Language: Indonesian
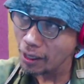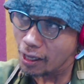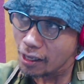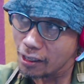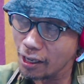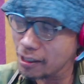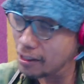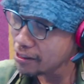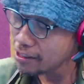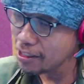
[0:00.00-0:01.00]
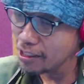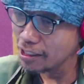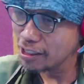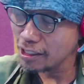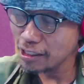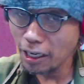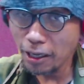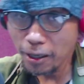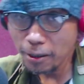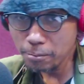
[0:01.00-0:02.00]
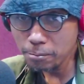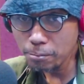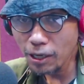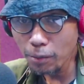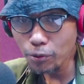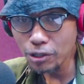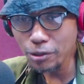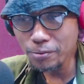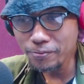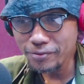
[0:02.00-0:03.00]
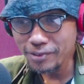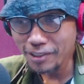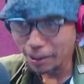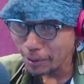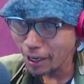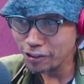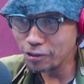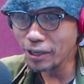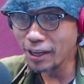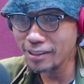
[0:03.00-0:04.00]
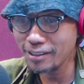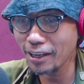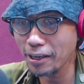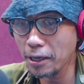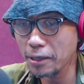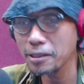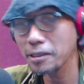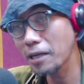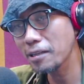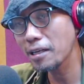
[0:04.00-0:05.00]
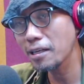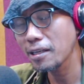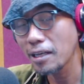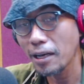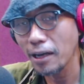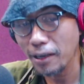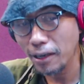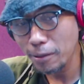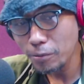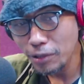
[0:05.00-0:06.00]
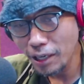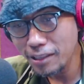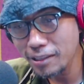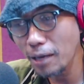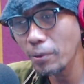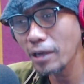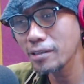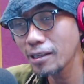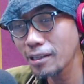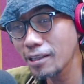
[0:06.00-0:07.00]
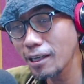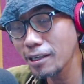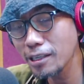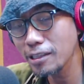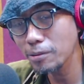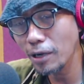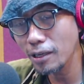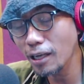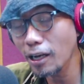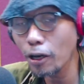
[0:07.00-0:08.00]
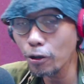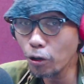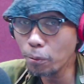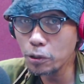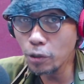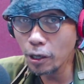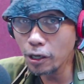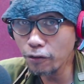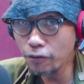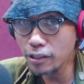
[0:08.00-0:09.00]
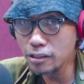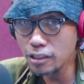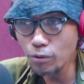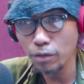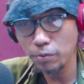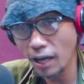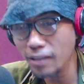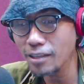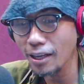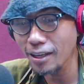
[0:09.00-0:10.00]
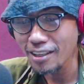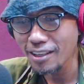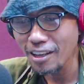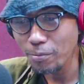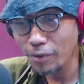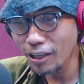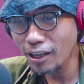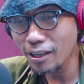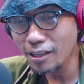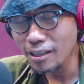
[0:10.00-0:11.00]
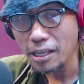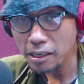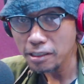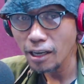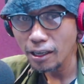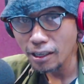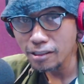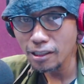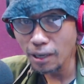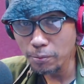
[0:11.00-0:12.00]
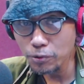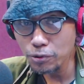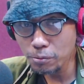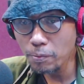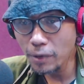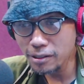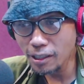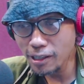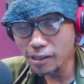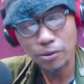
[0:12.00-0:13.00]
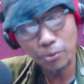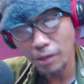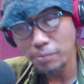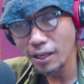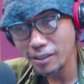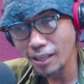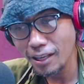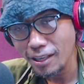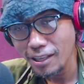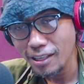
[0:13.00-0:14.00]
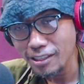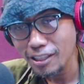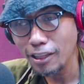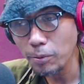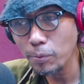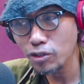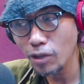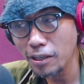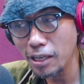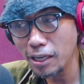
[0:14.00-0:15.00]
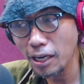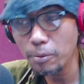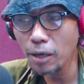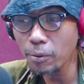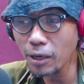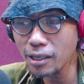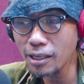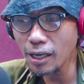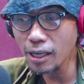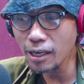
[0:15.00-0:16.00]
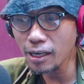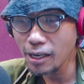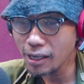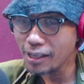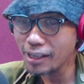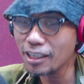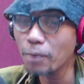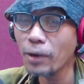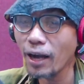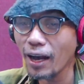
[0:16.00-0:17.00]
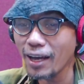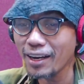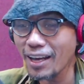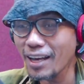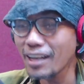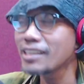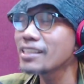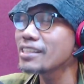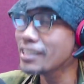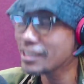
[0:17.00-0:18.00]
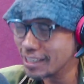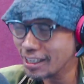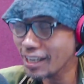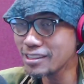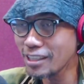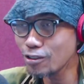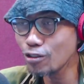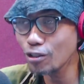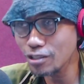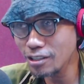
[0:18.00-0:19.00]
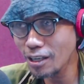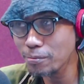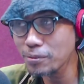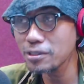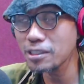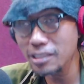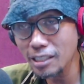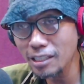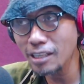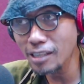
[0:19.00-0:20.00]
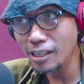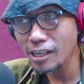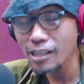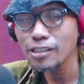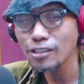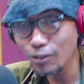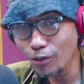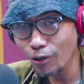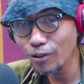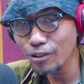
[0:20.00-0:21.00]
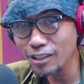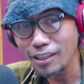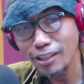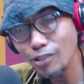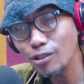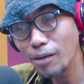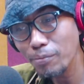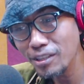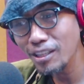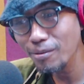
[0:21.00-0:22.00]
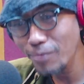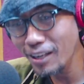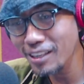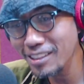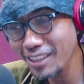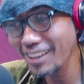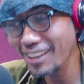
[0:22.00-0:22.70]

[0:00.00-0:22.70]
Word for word: Nah, di dalam bedah buku itu menarik juga karena ternyata anak-anak muda kita, pelajar kita ini sebenarnya kalau ngomongin soal referensi luar biasa, mereka daya serap untuk membacanya luar biasa tetapi persoalannya adalah bagaimana dengan kepekaan. Nah, kecerdasan sosial, kecerdasan psikologi ini juga penting banget ya.